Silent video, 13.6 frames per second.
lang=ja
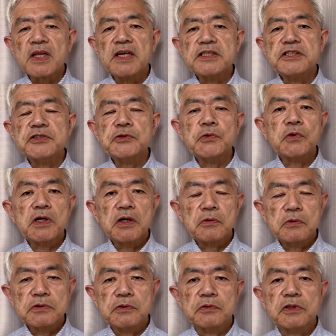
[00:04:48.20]
自由北韓
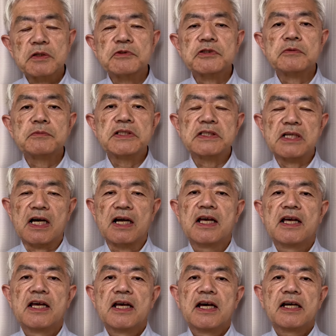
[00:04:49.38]
放送のキム・ソンミンさ
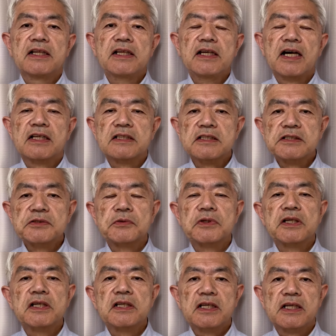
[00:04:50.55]
んに話を
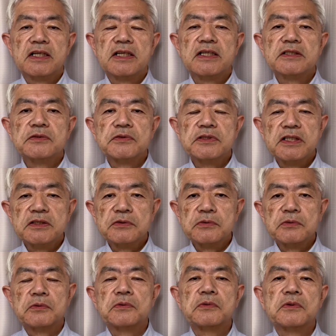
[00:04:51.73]
聞いて、そしてそ
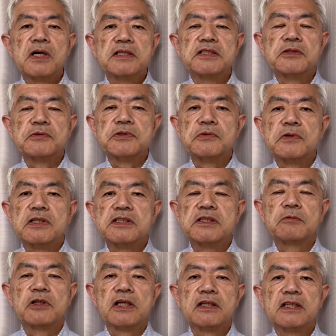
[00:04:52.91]
の会社を紹介し
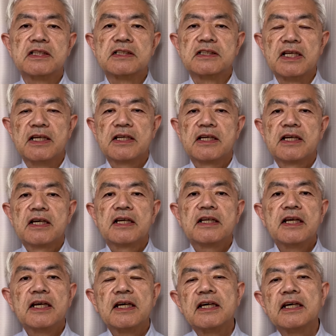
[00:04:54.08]
てもらってですね、
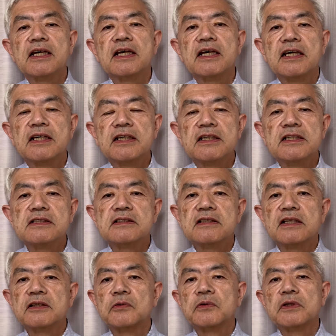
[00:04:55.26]
で、イギリス
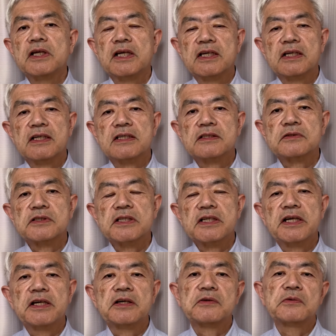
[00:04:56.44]
へ飛んで、そして
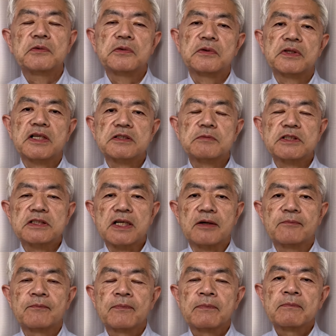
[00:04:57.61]
契約をいたしまし
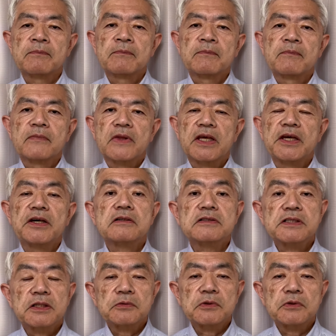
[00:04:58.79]
た。契約した